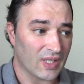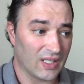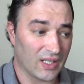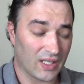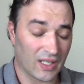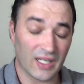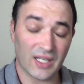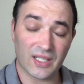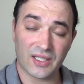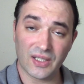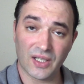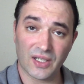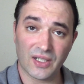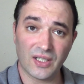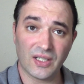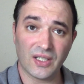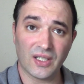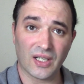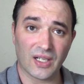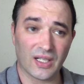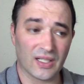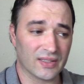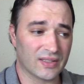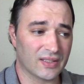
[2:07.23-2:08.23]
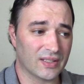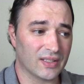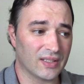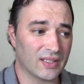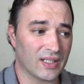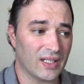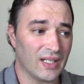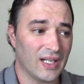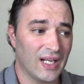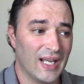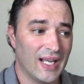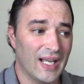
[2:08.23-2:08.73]
ayaklarının
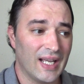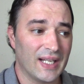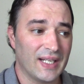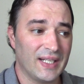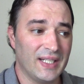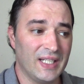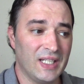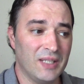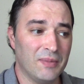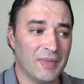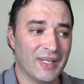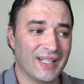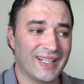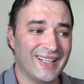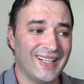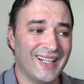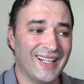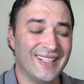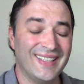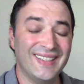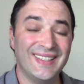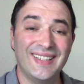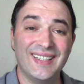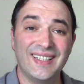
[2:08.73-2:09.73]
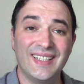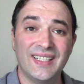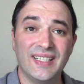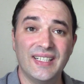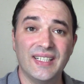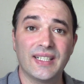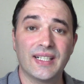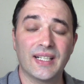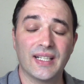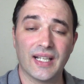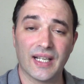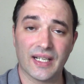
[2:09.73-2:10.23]
altından
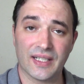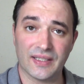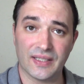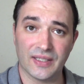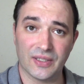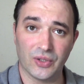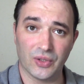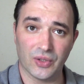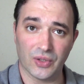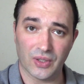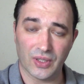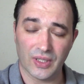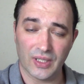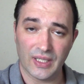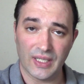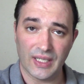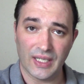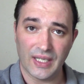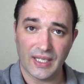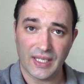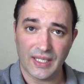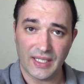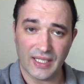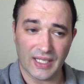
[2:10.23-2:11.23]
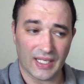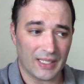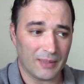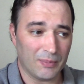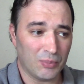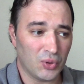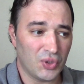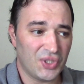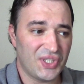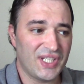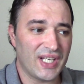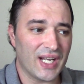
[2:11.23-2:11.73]
nimetlendirilirlerdi diyor. Yani
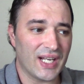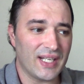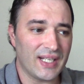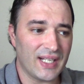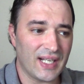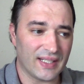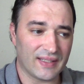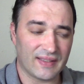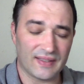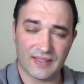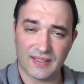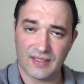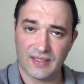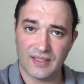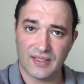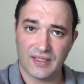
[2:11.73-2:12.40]
bu cennet,